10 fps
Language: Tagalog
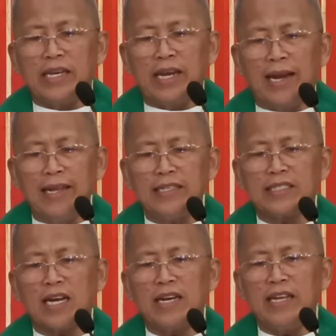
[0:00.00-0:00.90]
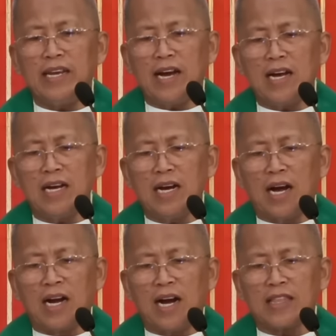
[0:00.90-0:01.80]
ilisa niya
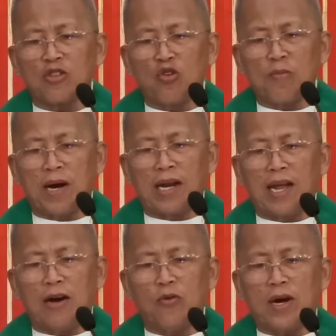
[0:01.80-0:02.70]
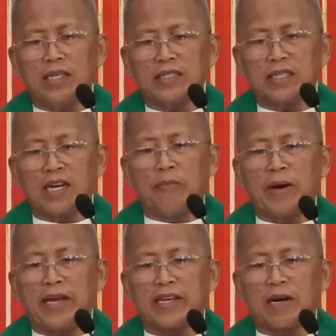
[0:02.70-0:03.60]
ang atong mga lawas nga
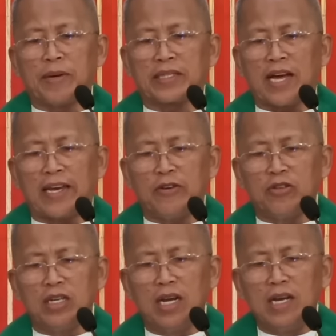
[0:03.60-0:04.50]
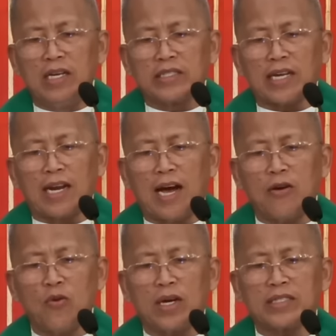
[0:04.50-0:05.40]
may kamatayon sa
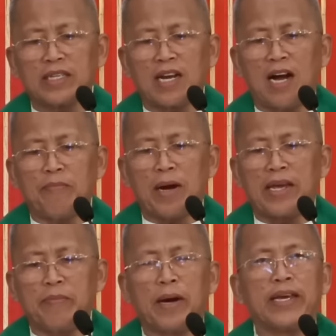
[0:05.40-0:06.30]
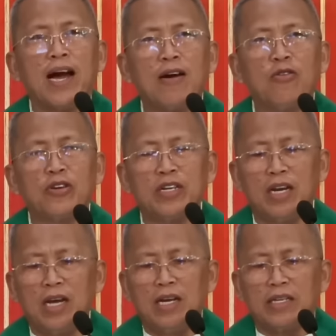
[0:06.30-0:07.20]
lawas nga mahimayaon
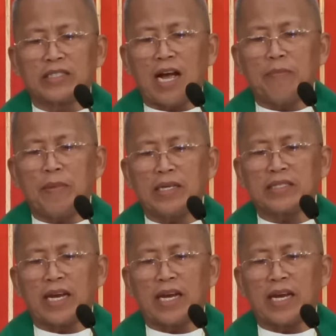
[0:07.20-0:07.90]
sama